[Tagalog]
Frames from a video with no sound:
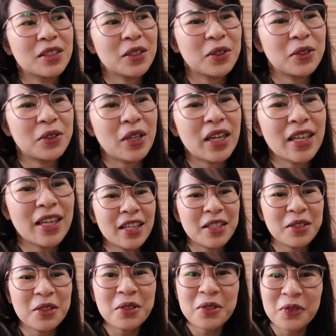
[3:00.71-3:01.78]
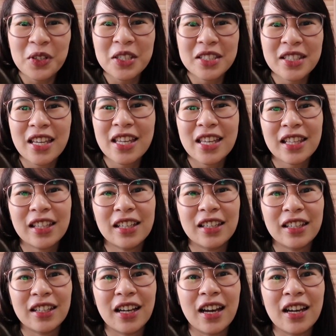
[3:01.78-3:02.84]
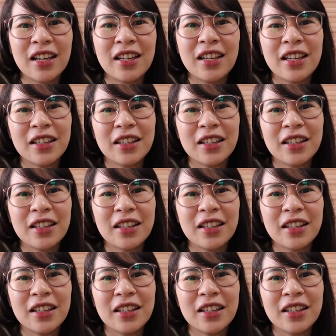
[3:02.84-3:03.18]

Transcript: So, guess yun yung first day niya talaga.